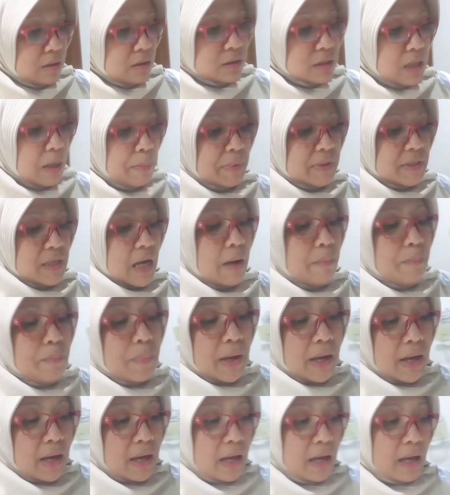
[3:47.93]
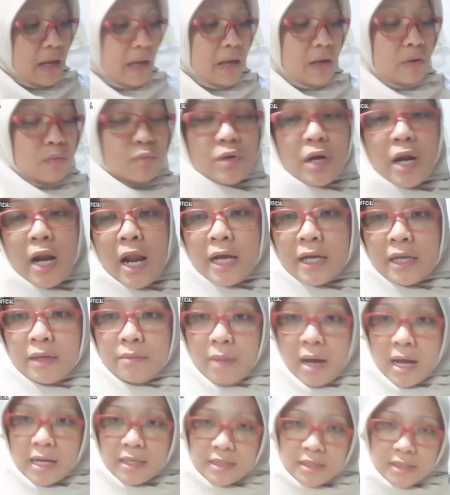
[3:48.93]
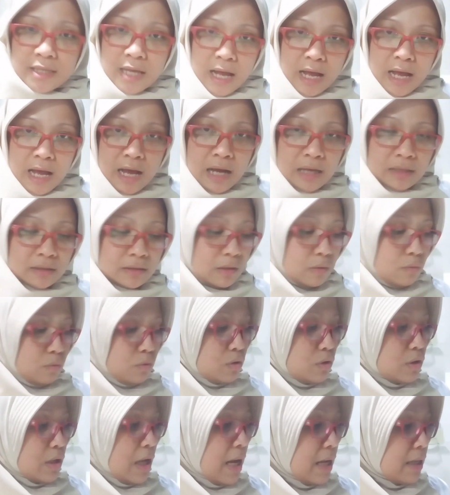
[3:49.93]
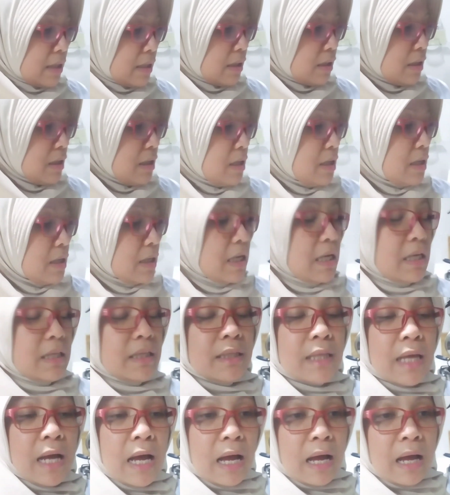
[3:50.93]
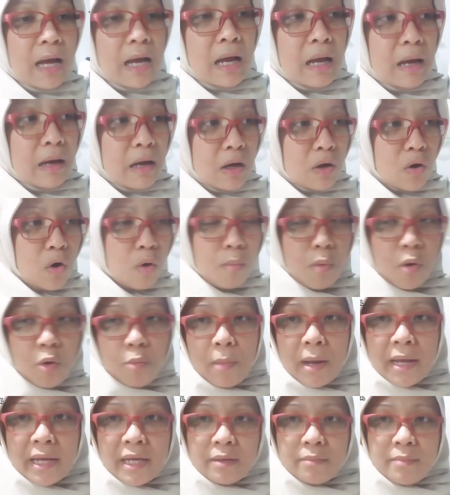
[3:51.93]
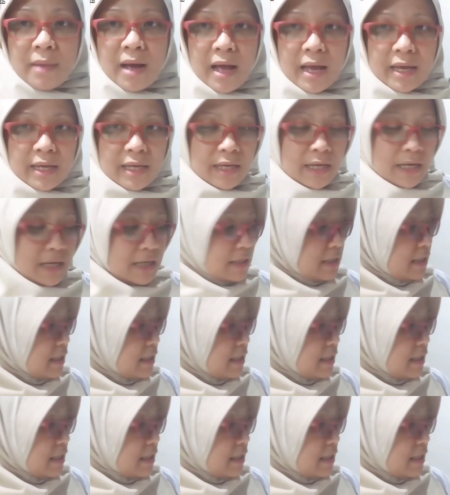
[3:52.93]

capek-capek udah lagi masak terusan kita ngomong baik-baik